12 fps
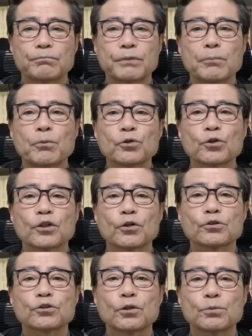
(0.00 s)
まあ、元
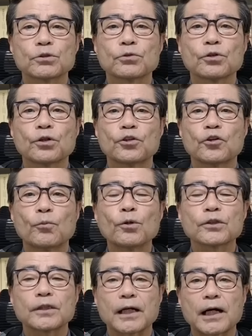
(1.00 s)
局長もそのように
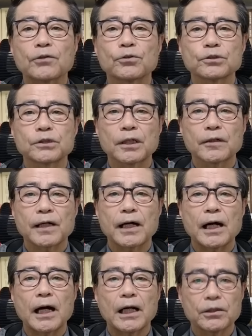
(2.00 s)
思った可能性
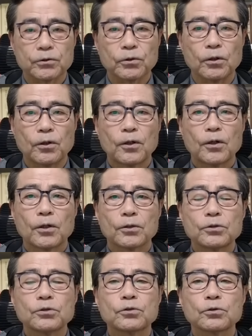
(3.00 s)
があると
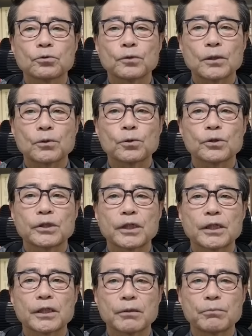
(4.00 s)
いうことは合理
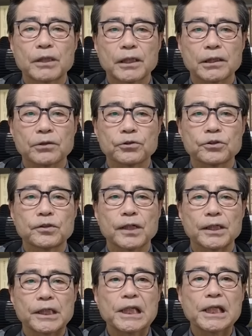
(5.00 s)
的な見方として
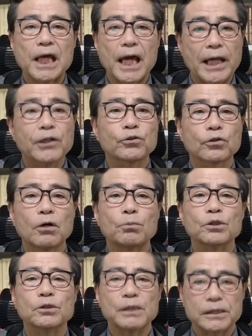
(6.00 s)
は言えると
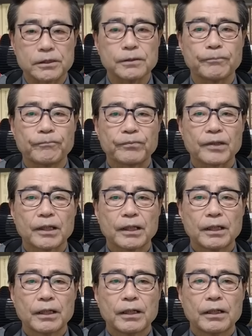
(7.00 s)
思います。
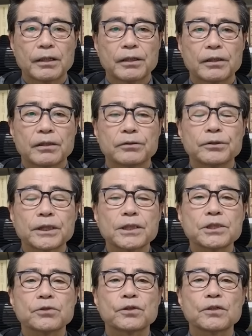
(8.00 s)

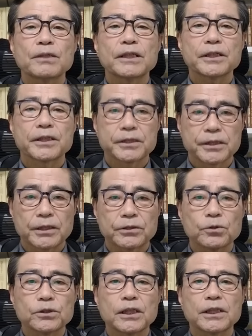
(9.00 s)
私、これまでですね、
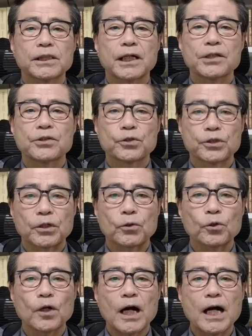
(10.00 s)
捜査機関において
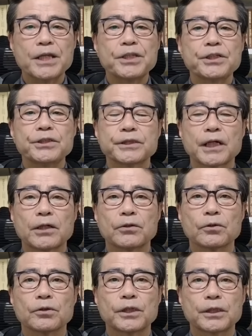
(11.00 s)
この犯人
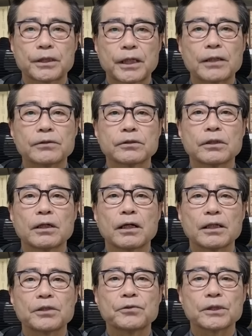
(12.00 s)
罪の立件、
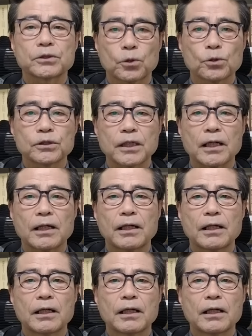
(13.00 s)
あるいは捜査、